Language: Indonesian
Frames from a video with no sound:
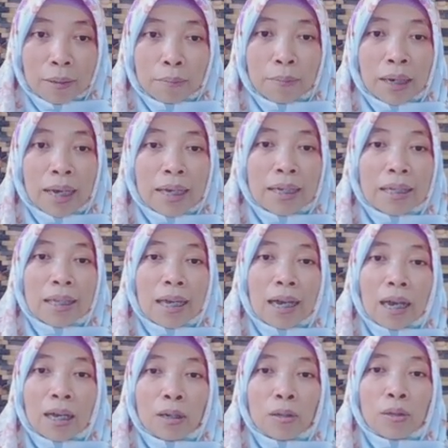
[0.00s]
maka kita
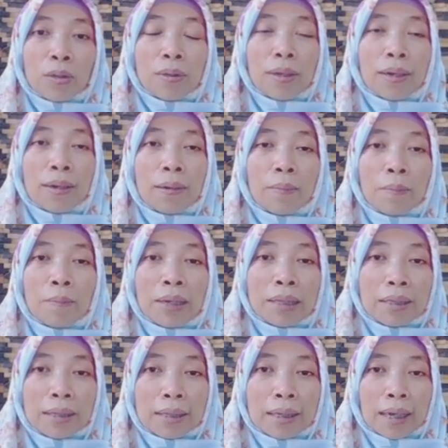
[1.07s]
harus uh,
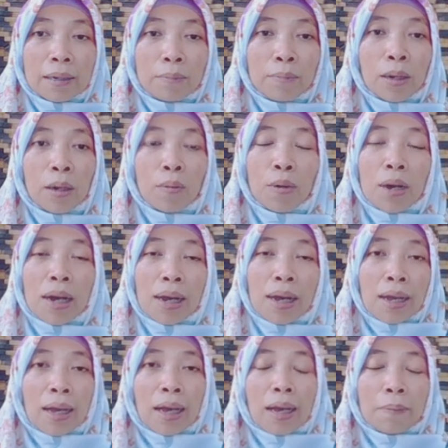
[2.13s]
memastikan bahwa
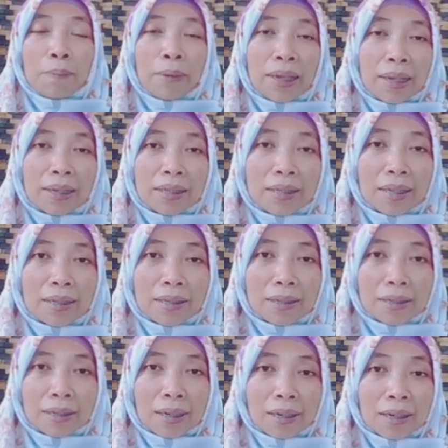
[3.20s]
apa yang kita
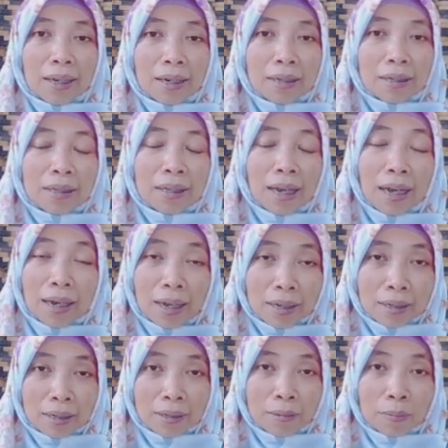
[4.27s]
selesaikan yang
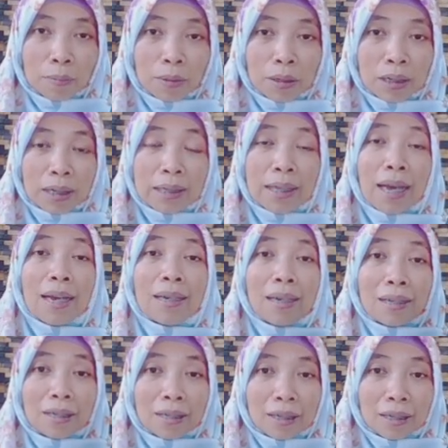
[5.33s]
akan uh, kita
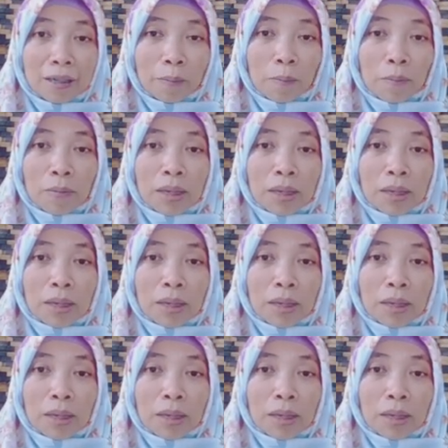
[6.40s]
angkat ini